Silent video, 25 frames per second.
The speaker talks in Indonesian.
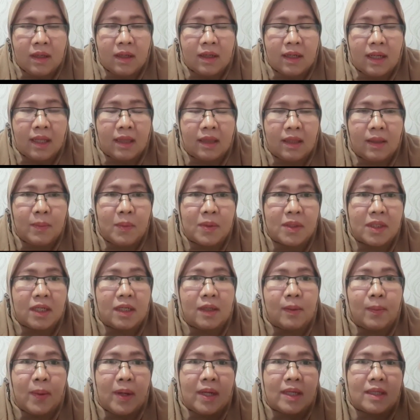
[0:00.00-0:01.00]
nanti bisa
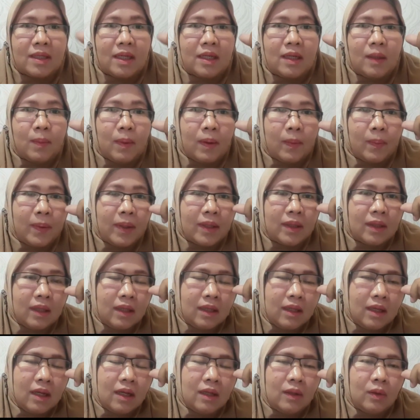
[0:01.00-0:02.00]
dibaca di
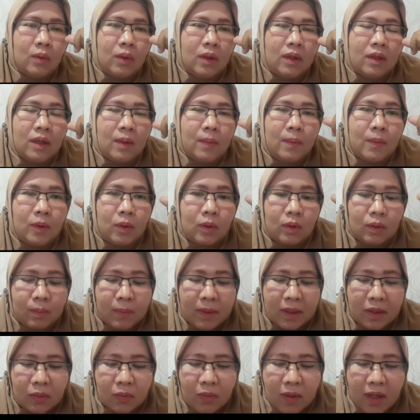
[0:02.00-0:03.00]
PPT ya. Itu ada menurut
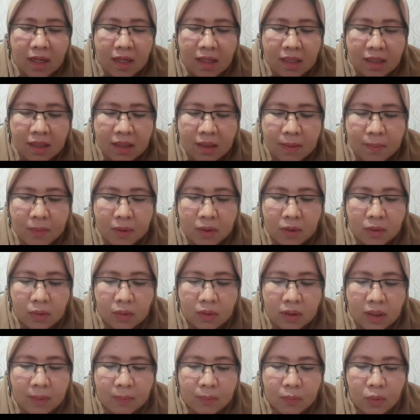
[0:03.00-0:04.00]
Metwali,
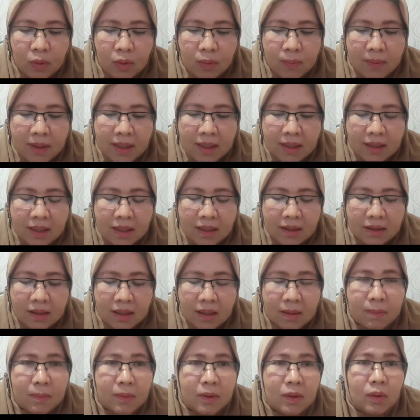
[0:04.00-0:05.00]
menurut Abdul Manan
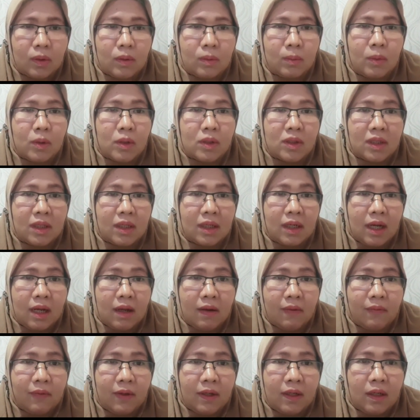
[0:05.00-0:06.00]
dan menurut
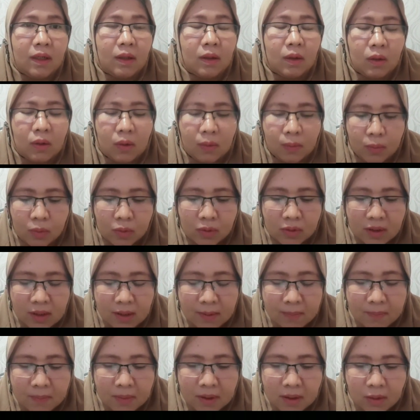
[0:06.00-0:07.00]
Kaf Ini ekonomi
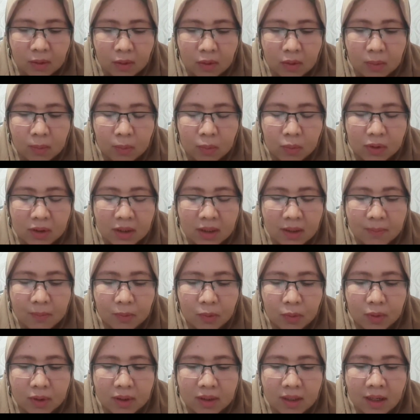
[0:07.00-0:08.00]
muslim ya, ekonomi muslim
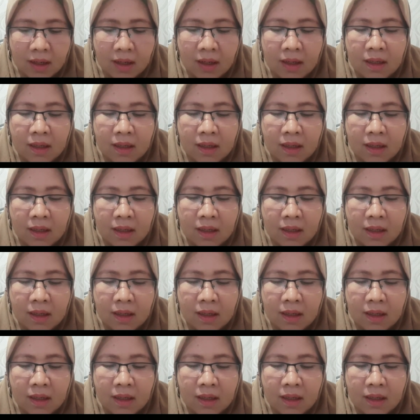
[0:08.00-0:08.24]
dunia.